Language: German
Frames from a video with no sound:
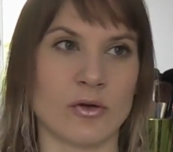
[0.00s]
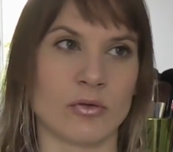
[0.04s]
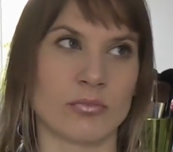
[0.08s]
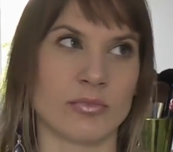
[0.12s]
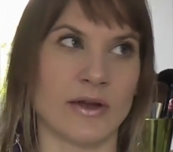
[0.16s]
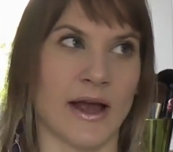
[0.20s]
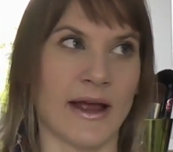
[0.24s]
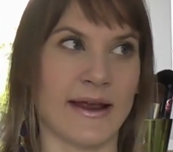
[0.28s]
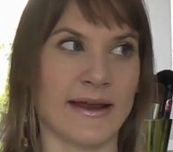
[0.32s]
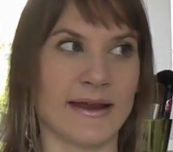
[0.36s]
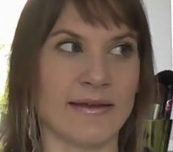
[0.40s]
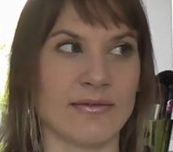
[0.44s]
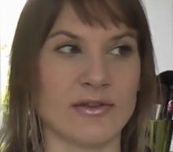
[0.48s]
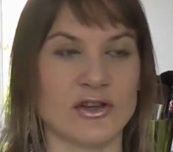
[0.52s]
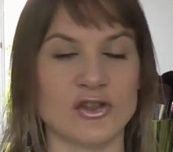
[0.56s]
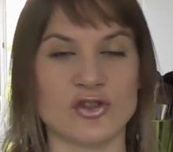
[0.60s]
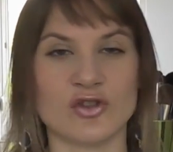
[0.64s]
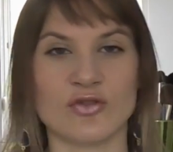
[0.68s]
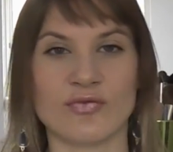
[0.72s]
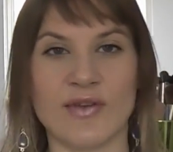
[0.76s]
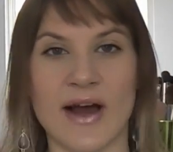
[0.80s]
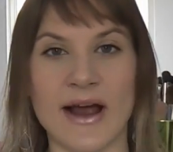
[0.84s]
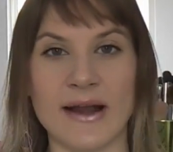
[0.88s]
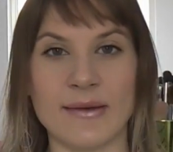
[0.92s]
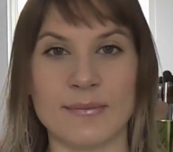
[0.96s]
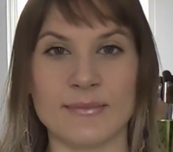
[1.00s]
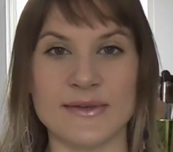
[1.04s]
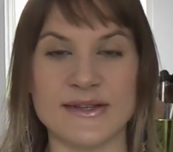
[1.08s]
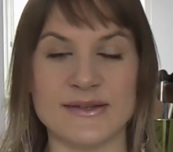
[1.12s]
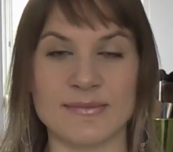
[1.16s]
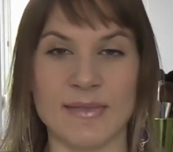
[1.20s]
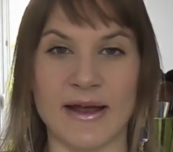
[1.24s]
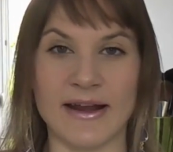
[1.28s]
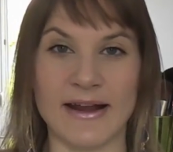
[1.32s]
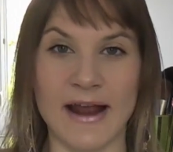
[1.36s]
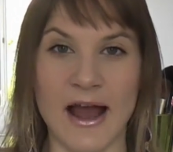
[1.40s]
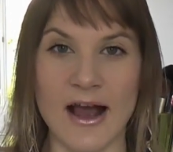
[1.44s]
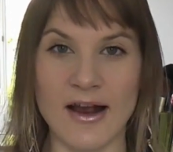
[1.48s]
um da ewig zu warten, bis
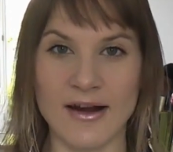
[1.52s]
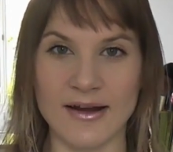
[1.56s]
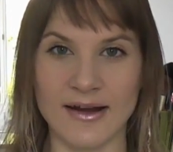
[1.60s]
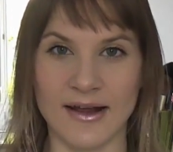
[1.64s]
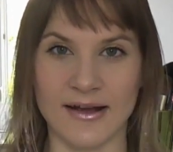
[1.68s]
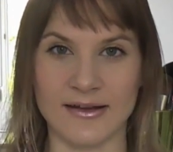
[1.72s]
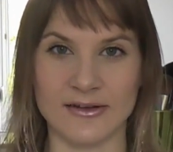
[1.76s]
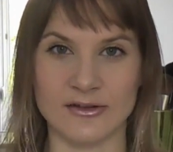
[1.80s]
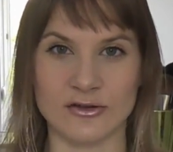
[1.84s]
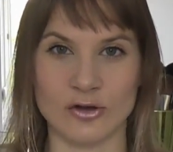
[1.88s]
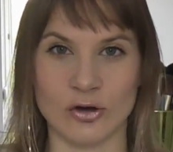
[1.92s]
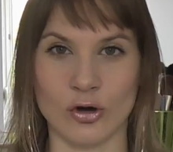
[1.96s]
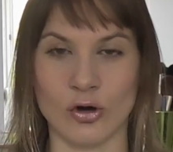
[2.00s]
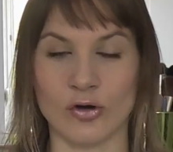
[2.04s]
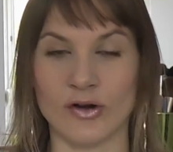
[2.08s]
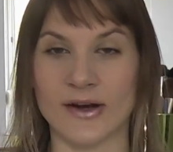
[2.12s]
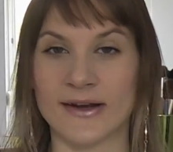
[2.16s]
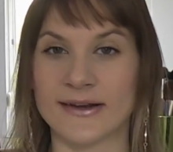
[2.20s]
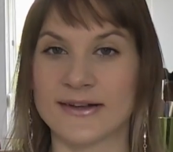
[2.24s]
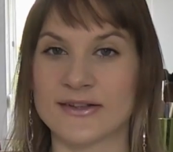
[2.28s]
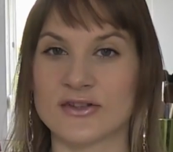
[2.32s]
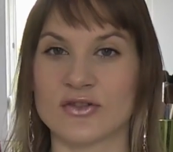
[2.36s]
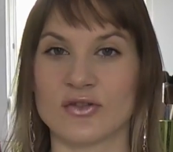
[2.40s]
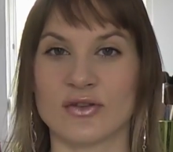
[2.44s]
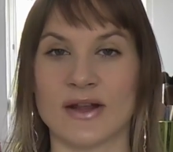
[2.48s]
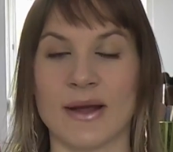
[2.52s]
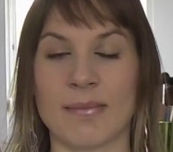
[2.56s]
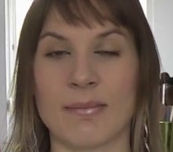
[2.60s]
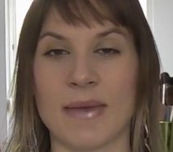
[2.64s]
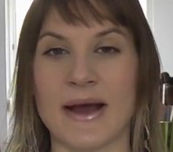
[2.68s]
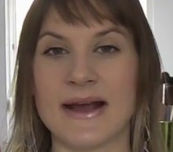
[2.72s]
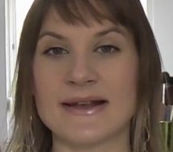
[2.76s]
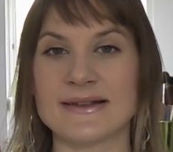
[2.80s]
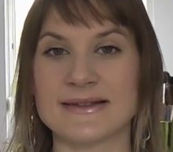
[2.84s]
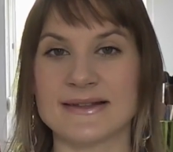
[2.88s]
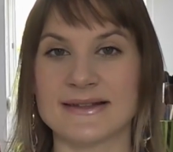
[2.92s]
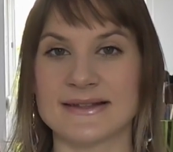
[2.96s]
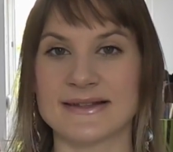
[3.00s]
mein Nagellack getrocknet ist und dann
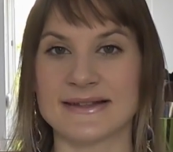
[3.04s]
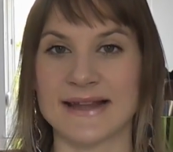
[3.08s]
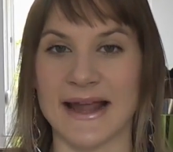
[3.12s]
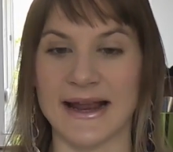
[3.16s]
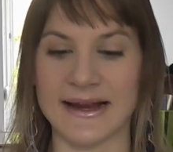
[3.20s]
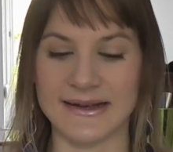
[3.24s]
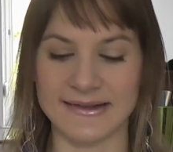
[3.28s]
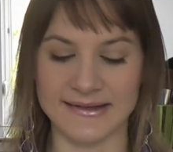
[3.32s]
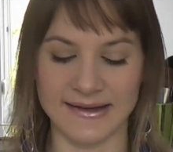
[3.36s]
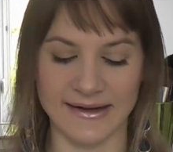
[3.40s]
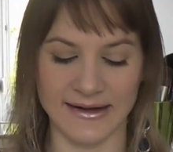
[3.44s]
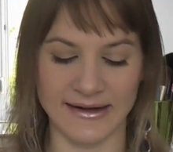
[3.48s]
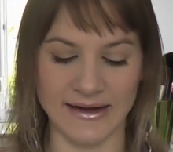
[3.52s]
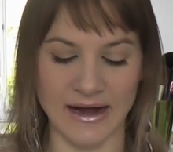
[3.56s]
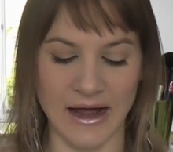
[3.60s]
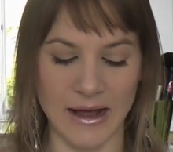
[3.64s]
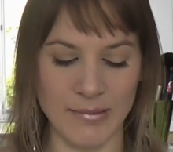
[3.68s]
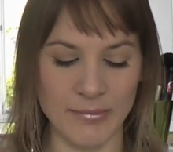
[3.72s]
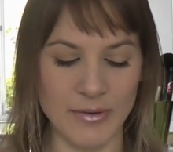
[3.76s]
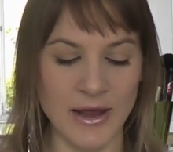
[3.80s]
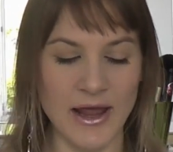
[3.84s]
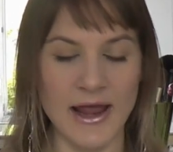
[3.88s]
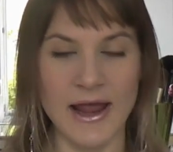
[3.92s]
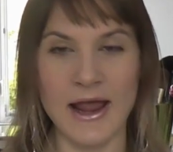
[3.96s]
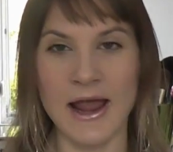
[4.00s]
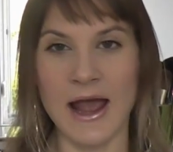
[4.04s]
meistens Dellen drin habe.